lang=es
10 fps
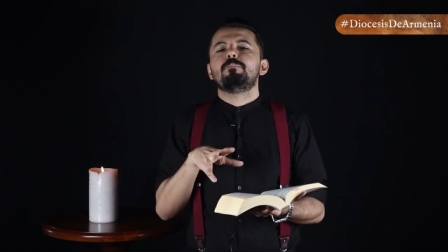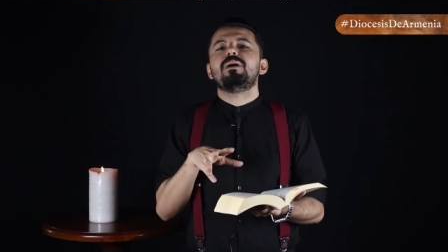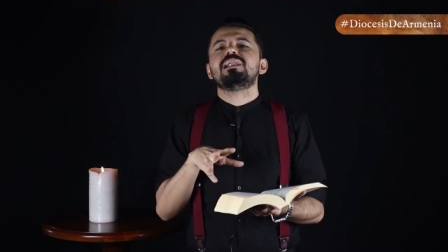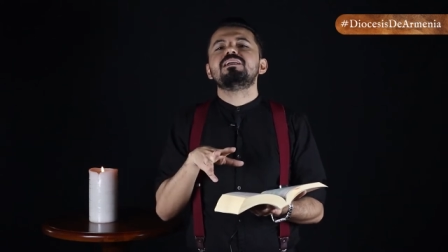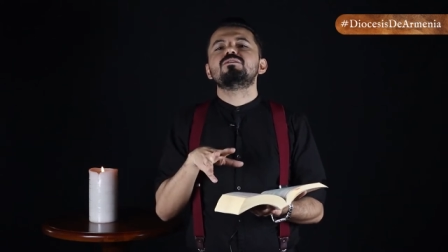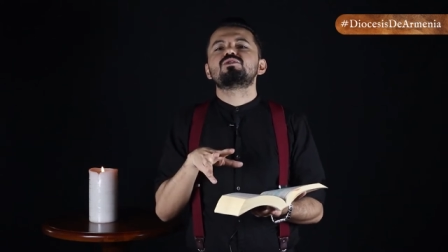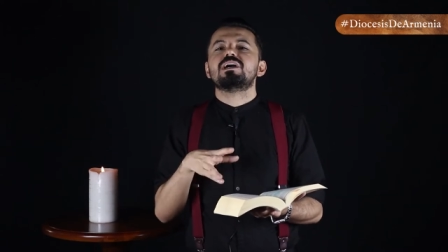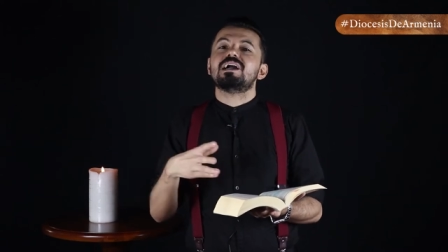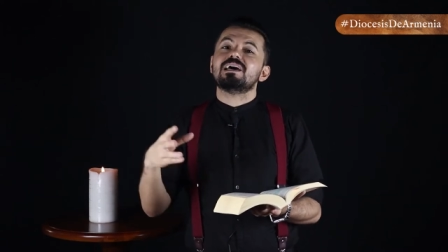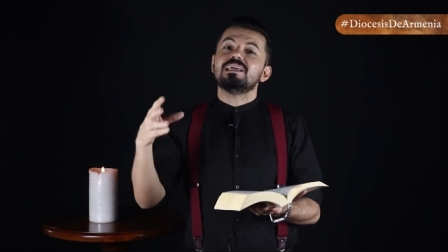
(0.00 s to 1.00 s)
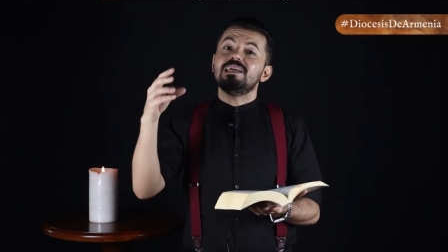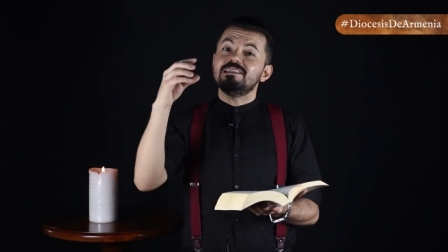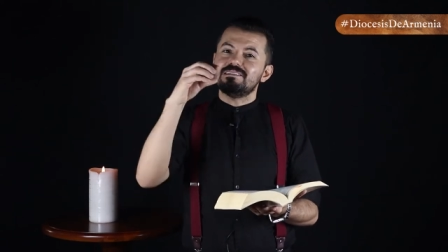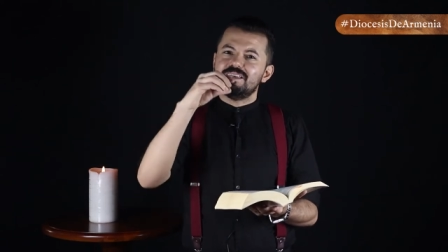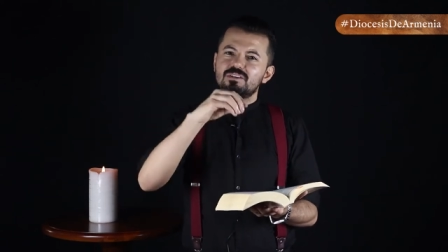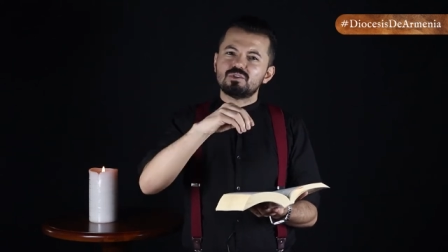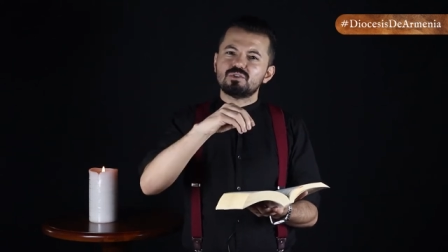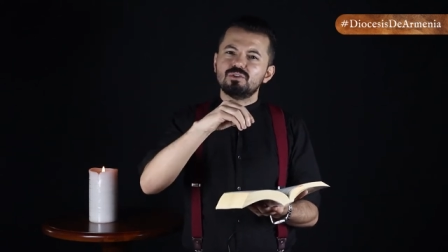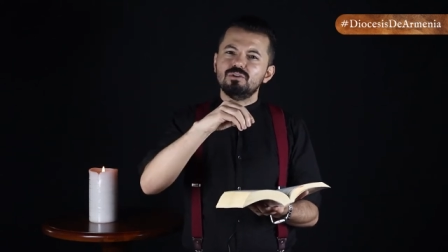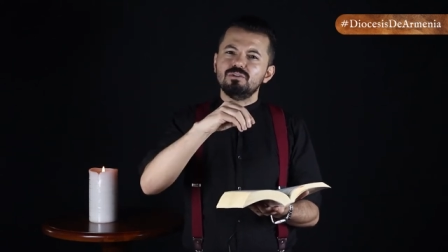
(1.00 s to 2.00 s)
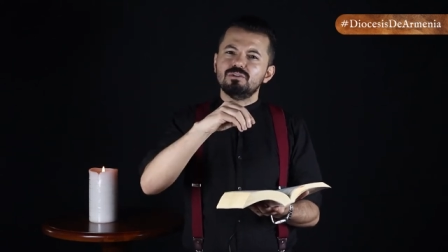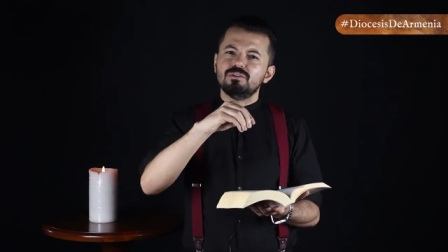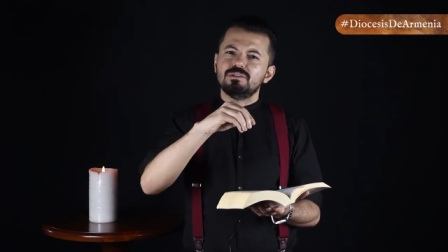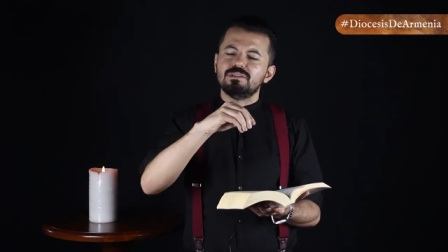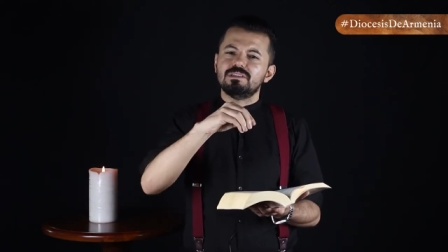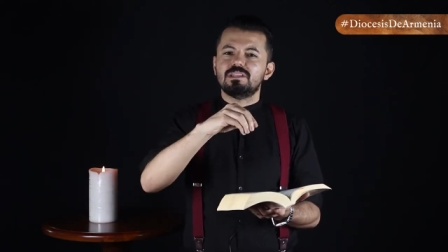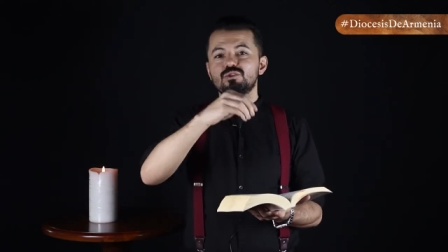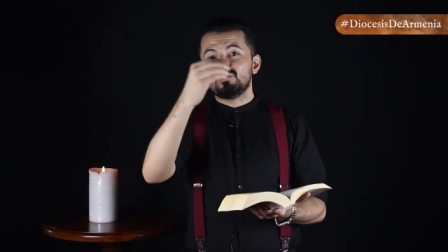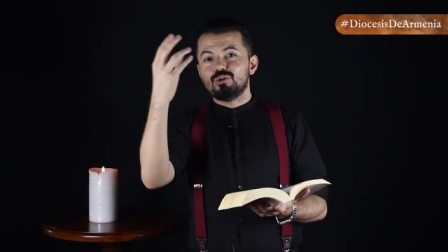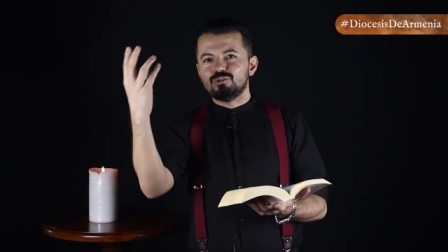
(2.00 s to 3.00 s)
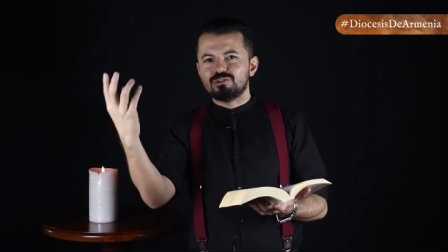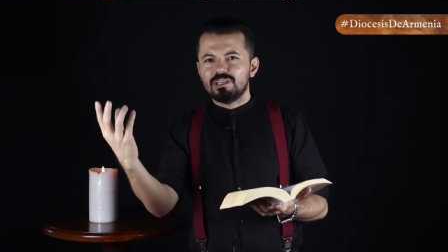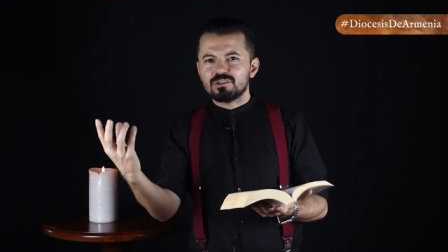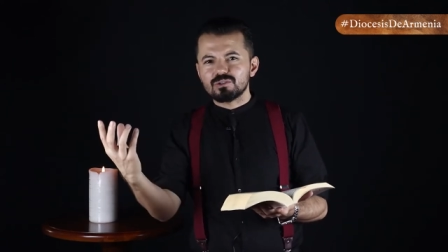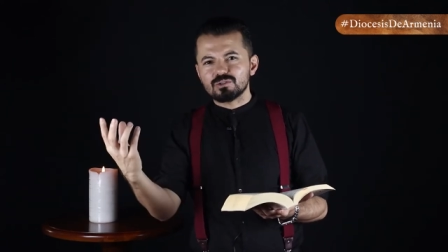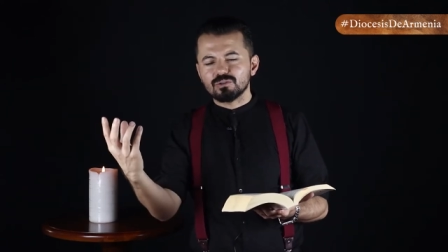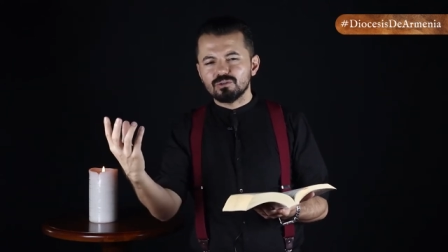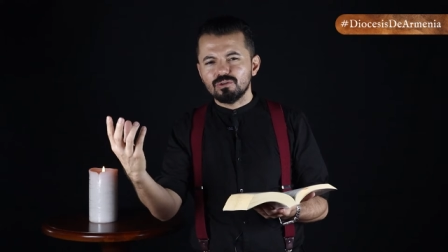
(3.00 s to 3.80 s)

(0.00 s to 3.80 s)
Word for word: para no sacar el texto de su contexto.